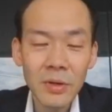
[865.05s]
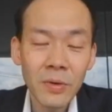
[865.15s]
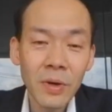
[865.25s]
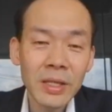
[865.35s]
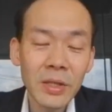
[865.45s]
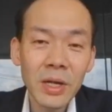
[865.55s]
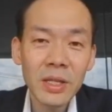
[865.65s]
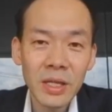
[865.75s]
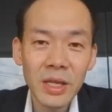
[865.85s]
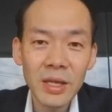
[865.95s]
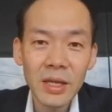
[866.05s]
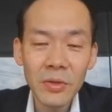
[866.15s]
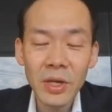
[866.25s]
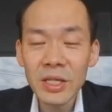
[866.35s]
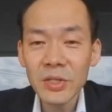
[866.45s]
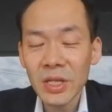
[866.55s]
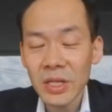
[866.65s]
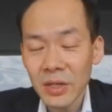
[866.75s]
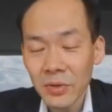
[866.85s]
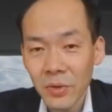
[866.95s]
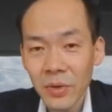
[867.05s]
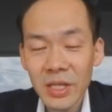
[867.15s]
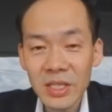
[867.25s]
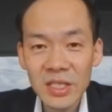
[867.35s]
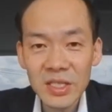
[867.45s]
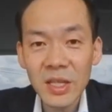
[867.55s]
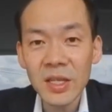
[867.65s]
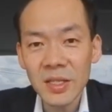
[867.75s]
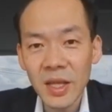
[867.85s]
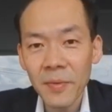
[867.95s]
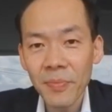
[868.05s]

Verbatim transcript: お相手の方に編集者にお渡ししてですね、